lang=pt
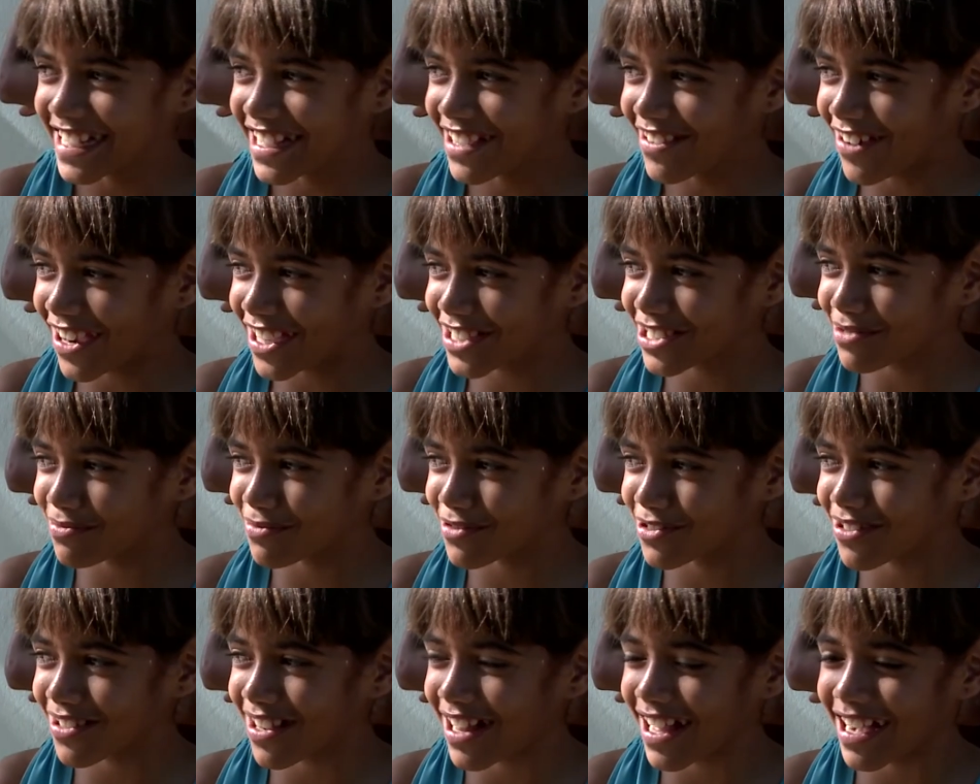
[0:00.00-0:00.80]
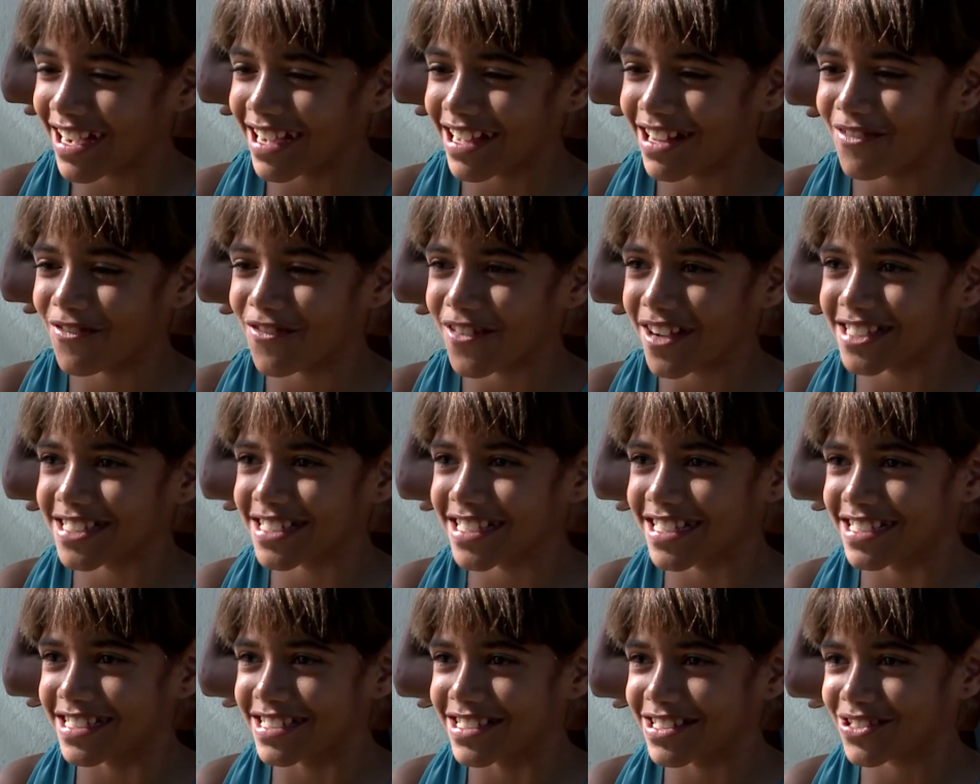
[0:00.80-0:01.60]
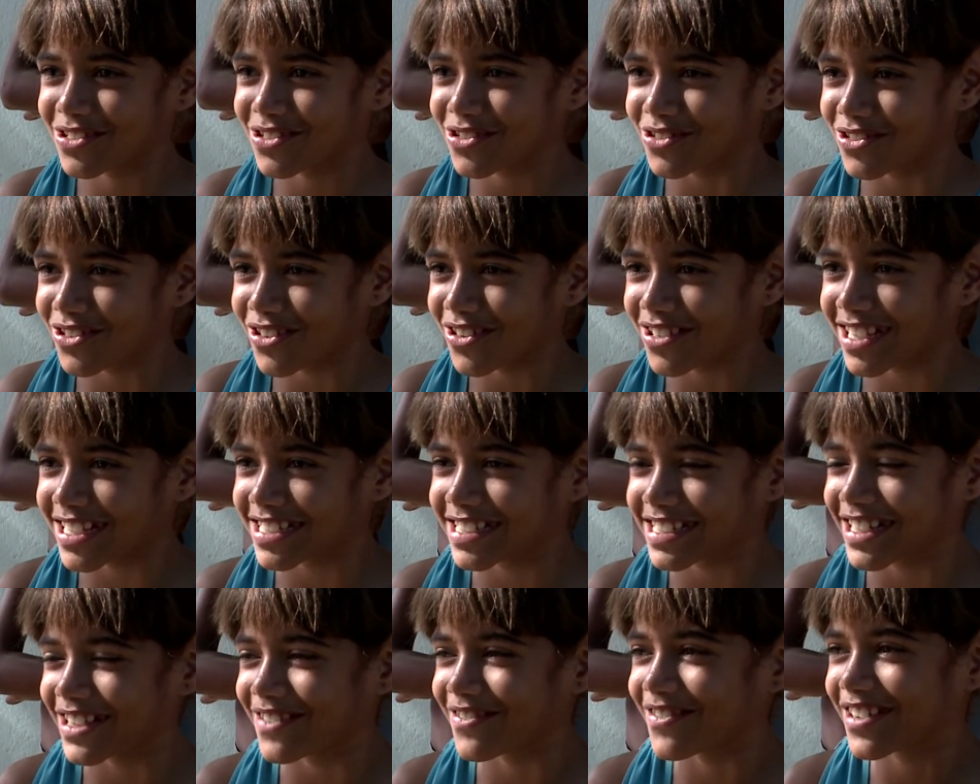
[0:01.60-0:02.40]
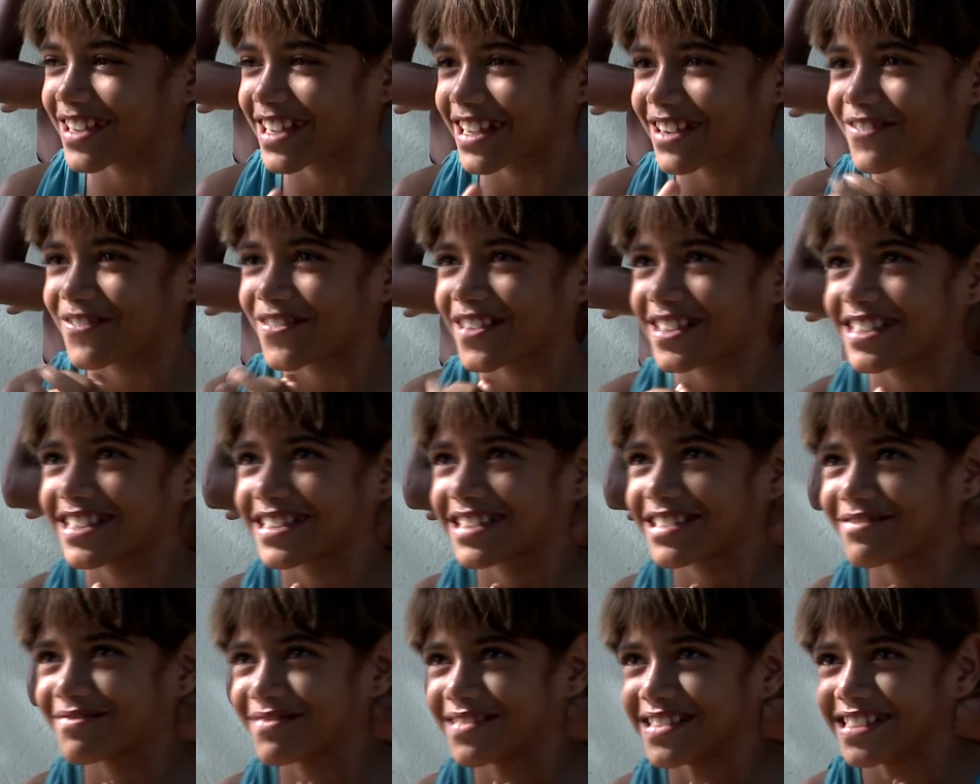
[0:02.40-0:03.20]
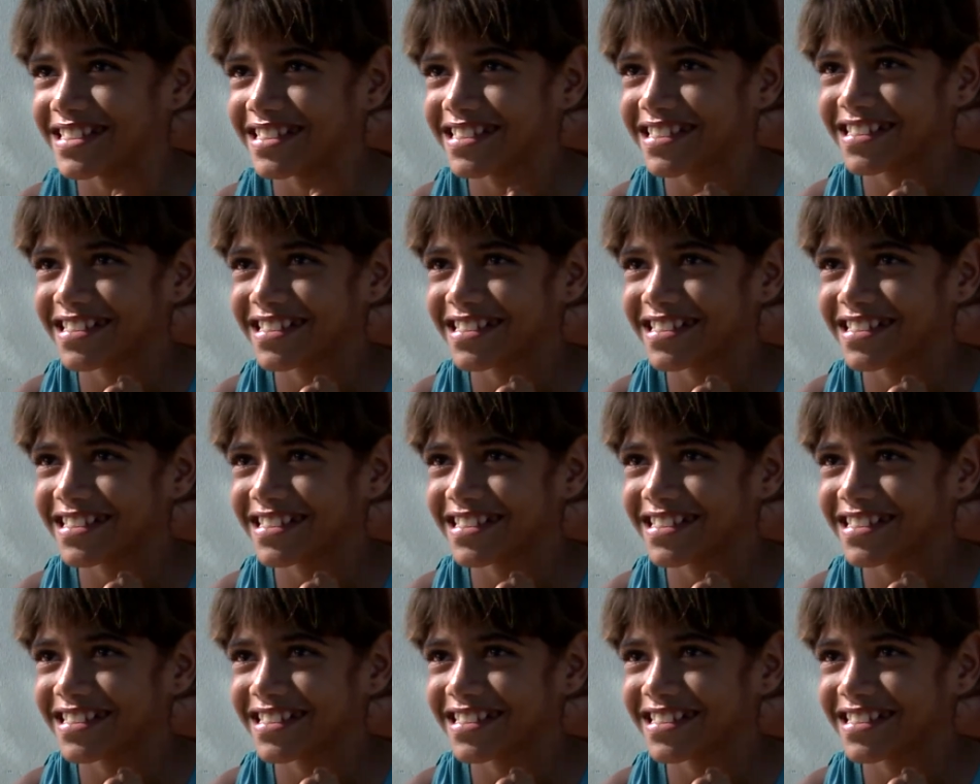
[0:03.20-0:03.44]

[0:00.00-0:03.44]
Eu acho muito legal ele fazer isso. Quando eu crescer, eu vou querer fazer também.